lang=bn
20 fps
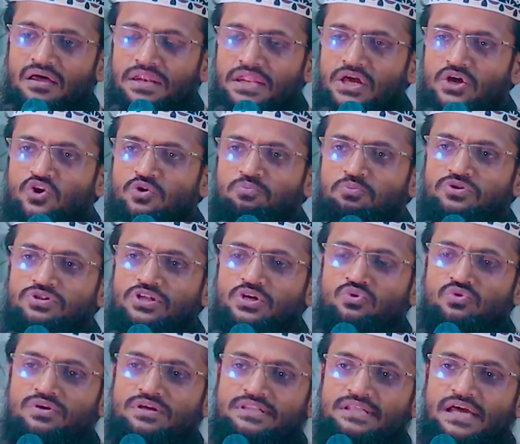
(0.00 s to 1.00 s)
নিকটবর্তী
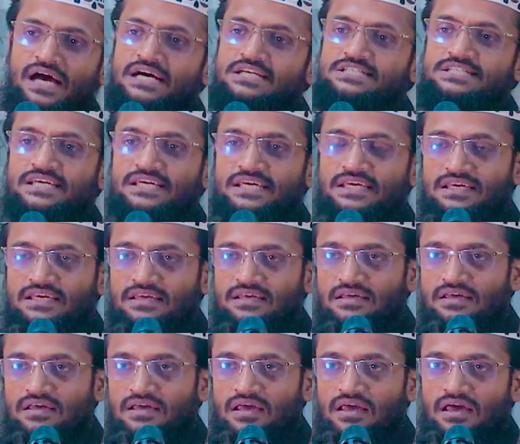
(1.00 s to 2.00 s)
কোনো ইতিহাসে
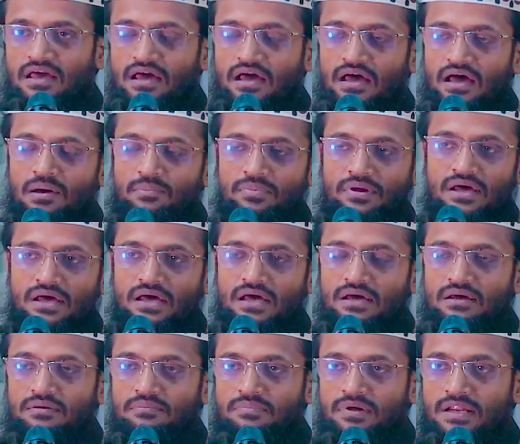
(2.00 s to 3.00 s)
আমরা
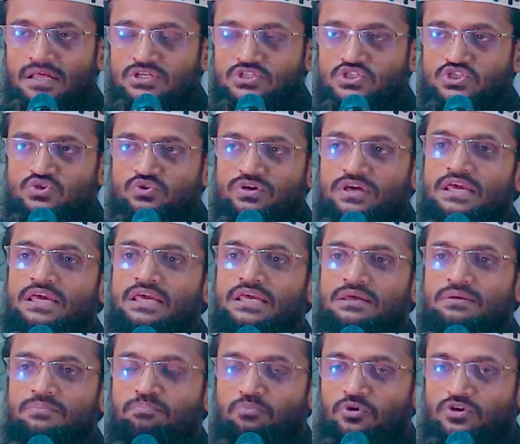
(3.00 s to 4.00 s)
মানে সহি
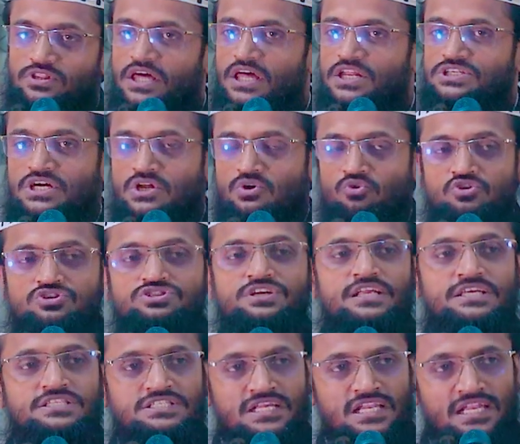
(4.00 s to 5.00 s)
পথের যারা
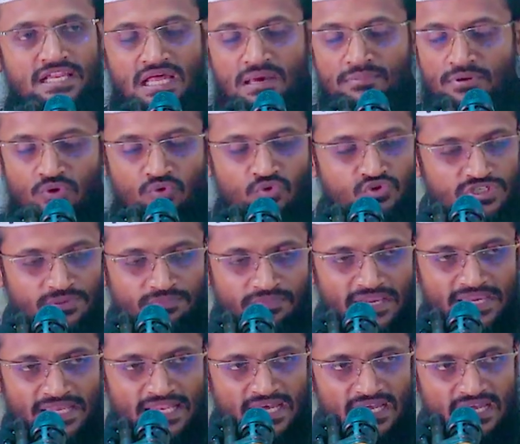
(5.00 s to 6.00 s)
অনুসারী ছিলেন আমরা খুঁজে
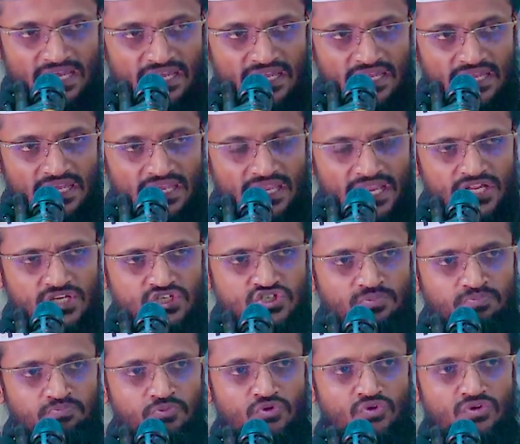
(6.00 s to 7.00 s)
পাই না এটা
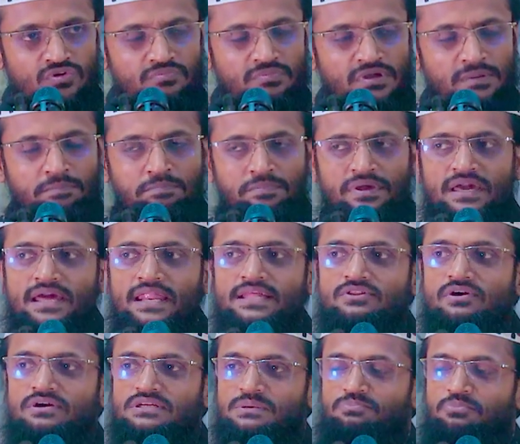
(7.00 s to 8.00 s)
সম্পূর্ণ
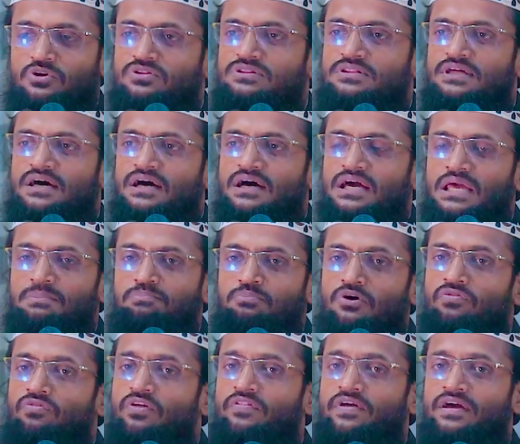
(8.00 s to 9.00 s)
বিকৃত একটা পন্থা এই
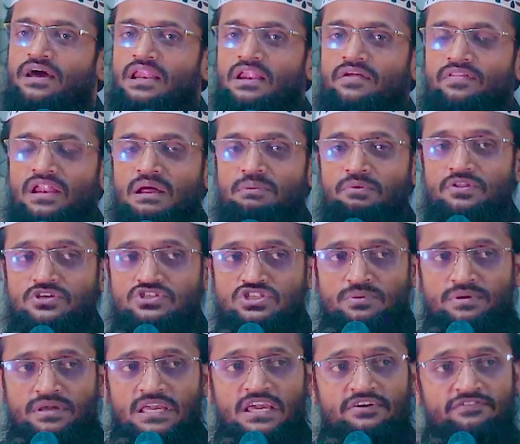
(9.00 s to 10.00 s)
পন্থা থেকে আল্লাহ তালা আমাদের
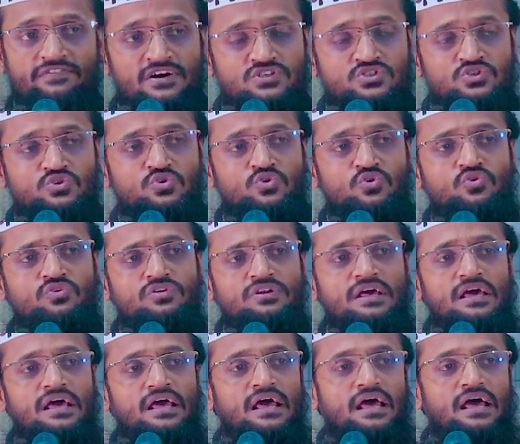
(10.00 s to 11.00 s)
সবাইকে হেফাজত করুন
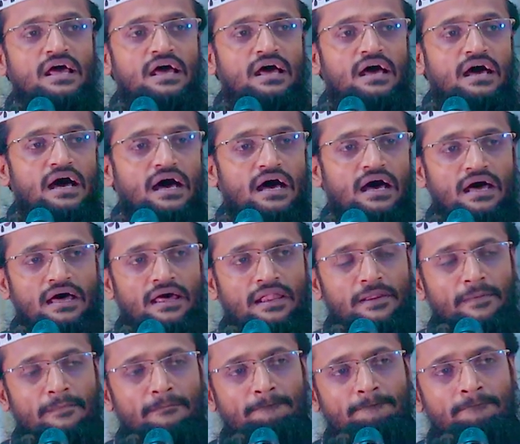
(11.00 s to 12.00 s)
আর
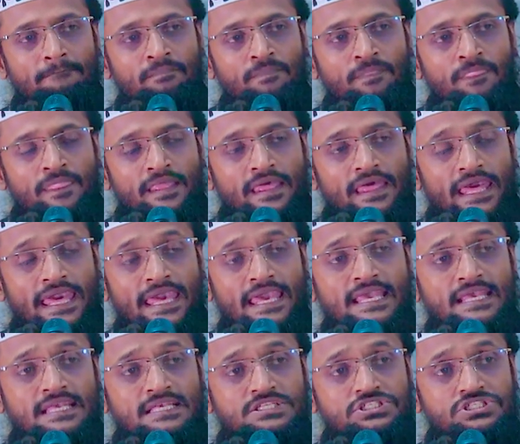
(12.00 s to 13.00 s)
এই
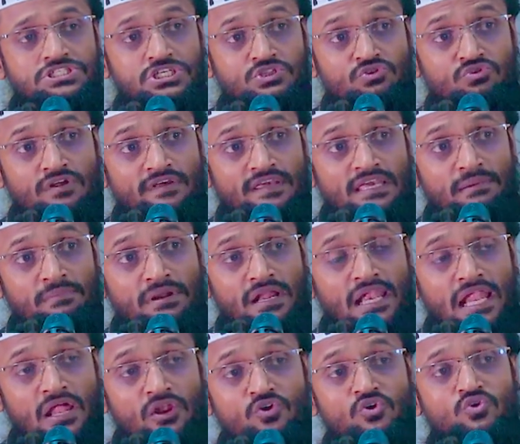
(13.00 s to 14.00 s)
চেতনাকে আমরা
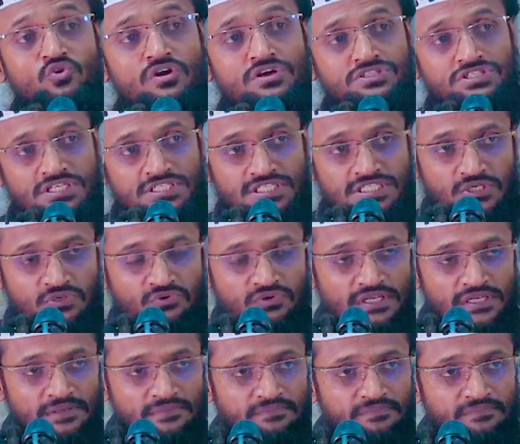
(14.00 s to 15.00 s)
লালন করার চেষ্টা করি